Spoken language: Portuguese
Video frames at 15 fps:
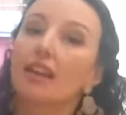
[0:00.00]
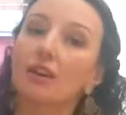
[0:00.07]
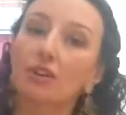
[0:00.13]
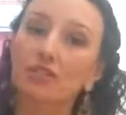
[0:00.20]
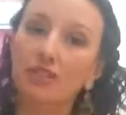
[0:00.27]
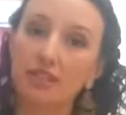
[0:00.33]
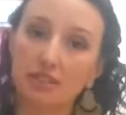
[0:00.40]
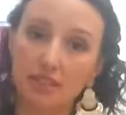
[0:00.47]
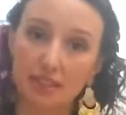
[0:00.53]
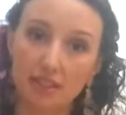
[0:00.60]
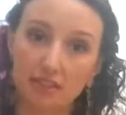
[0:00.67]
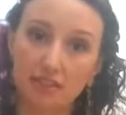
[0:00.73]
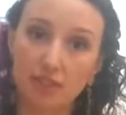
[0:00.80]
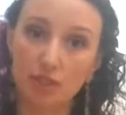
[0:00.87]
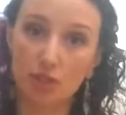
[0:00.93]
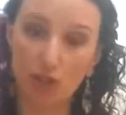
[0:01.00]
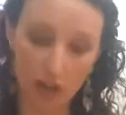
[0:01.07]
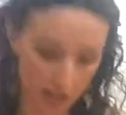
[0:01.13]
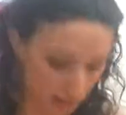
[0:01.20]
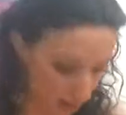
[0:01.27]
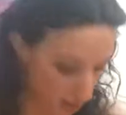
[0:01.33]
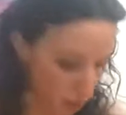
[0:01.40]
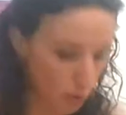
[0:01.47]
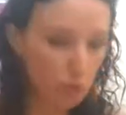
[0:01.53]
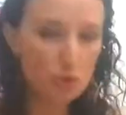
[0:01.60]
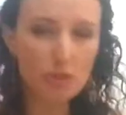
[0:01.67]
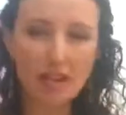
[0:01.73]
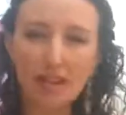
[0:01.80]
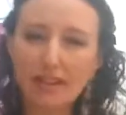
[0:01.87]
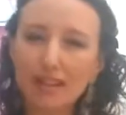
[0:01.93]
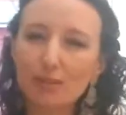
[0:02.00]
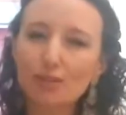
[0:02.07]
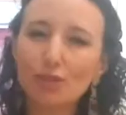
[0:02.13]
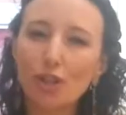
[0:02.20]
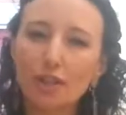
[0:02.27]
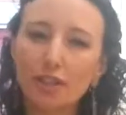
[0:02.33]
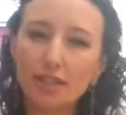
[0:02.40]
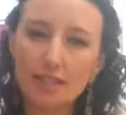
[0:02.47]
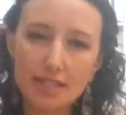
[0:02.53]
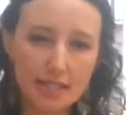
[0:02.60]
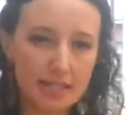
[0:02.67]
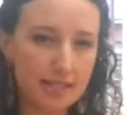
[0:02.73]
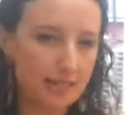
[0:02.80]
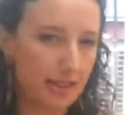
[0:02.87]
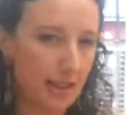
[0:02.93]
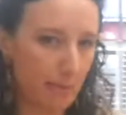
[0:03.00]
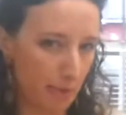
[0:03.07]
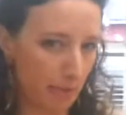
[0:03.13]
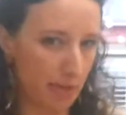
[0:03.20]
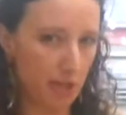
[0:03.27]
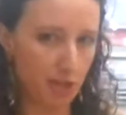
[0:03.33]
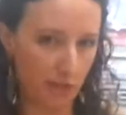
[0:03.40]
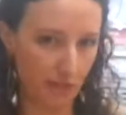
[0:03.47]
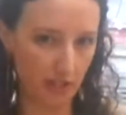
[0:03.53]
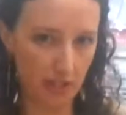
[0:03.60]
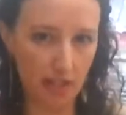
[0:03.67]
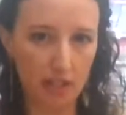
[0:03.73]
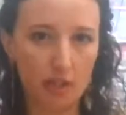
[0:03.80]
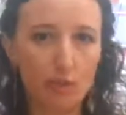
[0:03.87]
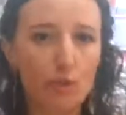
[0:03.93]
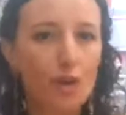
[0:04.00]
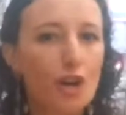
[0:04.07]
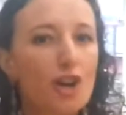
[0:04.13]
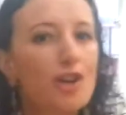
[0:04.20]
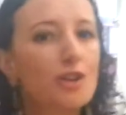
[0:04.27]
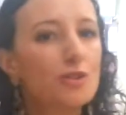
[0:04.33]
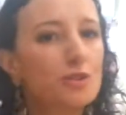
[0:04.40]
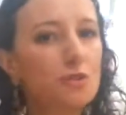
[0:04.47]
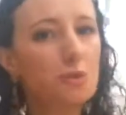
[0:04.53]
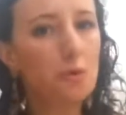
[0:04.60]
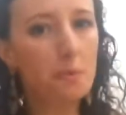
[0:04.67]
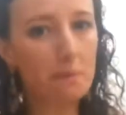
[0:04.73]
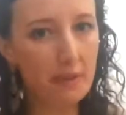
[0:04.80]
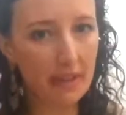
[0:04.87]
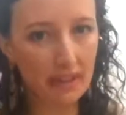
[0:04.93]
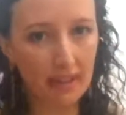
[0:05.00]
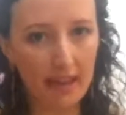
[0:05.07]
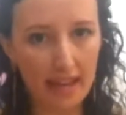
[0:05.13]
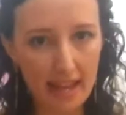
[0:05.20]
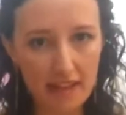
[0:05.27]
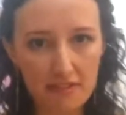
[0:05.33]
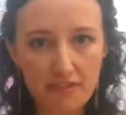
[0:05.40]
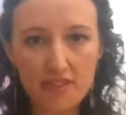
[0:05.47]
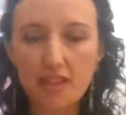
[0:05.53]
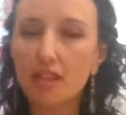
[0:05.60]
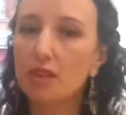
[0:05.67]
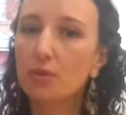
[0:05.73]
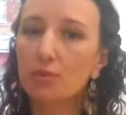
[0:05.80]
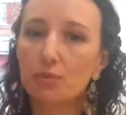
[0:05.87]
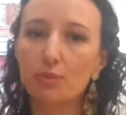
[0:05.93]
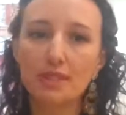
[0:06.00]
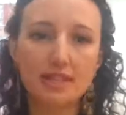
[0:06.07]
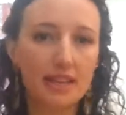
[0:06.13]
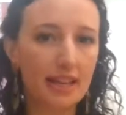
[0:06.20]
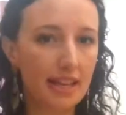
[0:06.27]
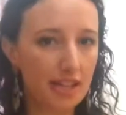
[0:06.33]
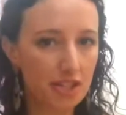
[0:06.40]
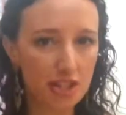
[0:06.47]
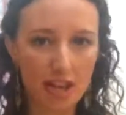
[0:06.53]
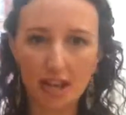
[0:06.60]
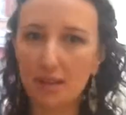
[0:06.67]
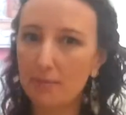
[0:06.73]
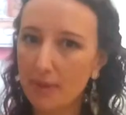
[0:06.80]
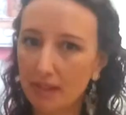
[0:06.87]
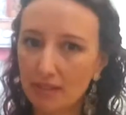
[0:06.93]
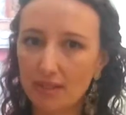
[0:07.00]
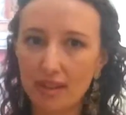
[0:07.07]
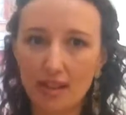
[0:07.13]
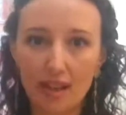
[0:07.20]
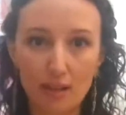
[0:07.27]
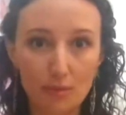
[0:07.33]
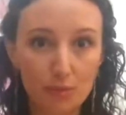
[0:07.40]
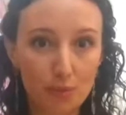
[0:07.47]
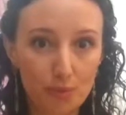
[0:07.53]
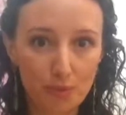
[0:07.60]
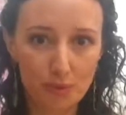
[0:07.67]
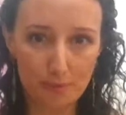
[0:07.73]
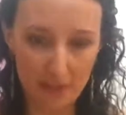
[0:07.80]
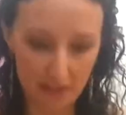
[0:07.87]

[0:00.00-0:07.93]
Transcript: Ela é confeccionada em viscose, ela tem um toque extremamente fininho, super leve e com um excelente caimento. Ela cai muito